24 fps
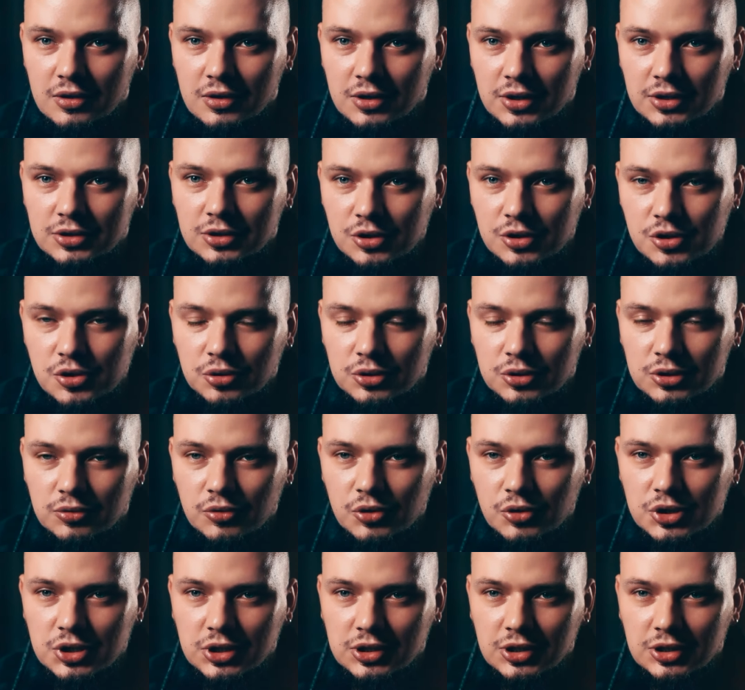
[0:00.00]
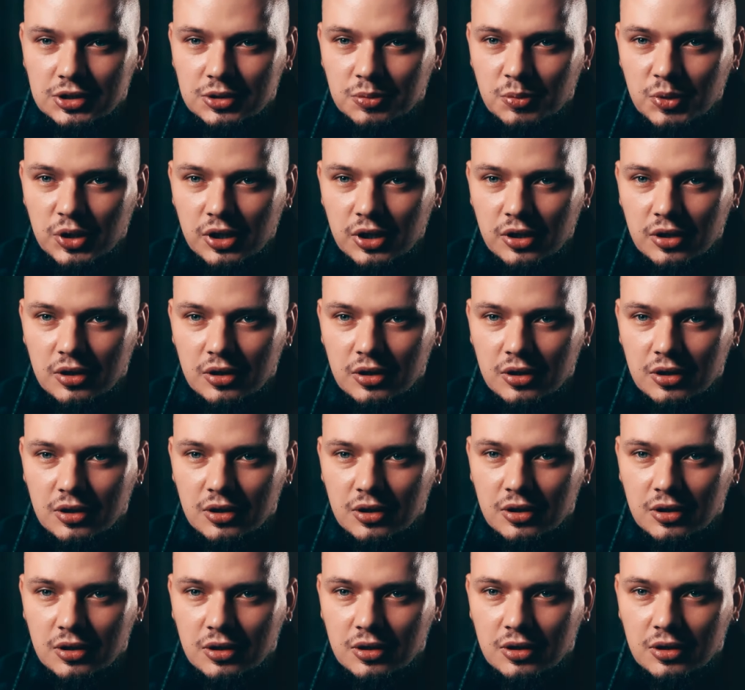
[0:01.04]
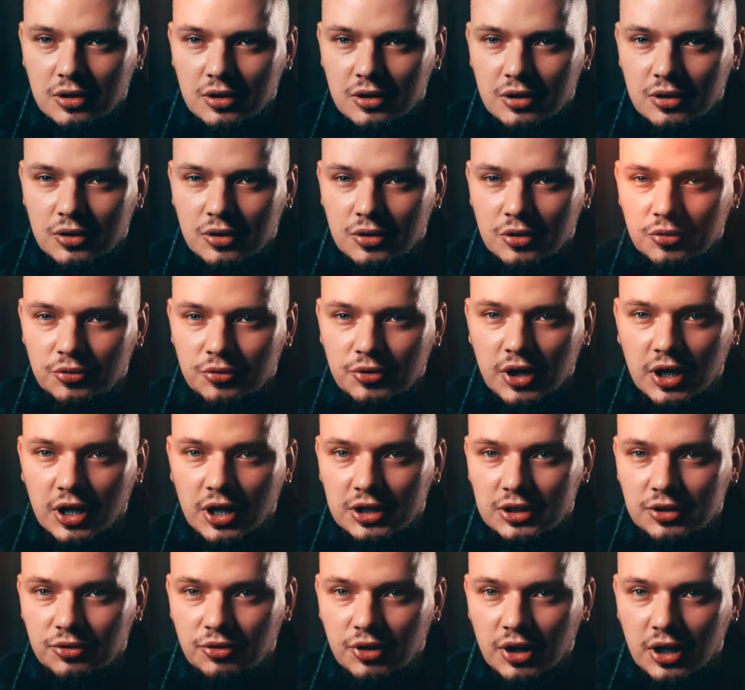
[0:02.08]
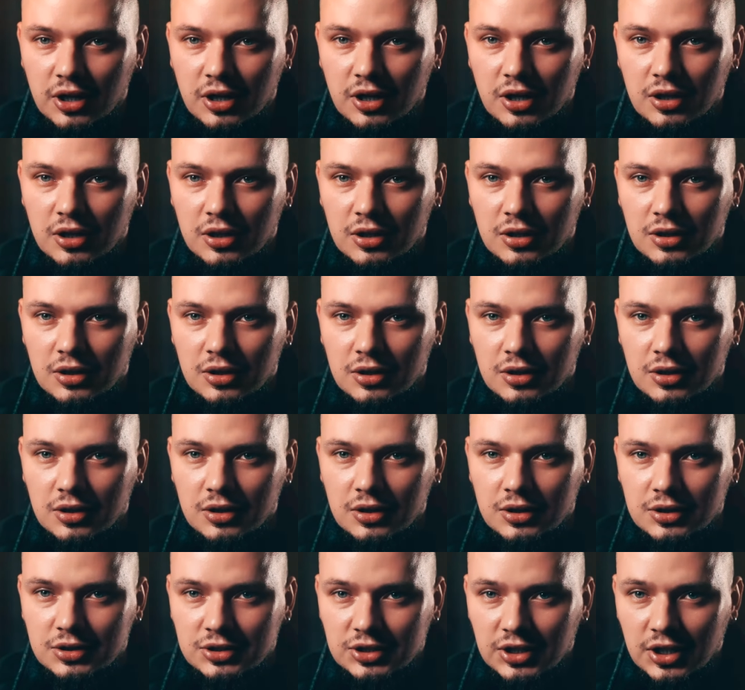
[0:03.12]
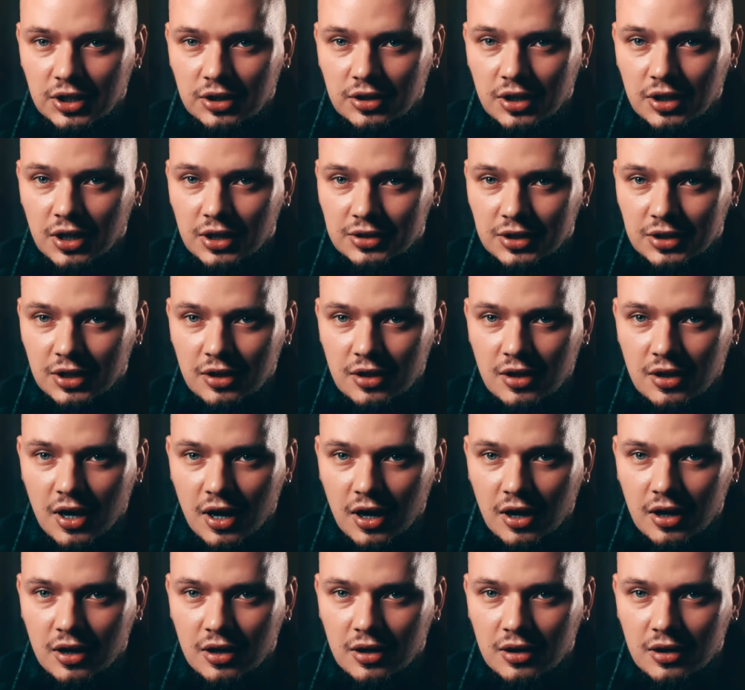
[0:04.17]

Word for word: И ты чувствуешь этот мир, век от века, день ото дня.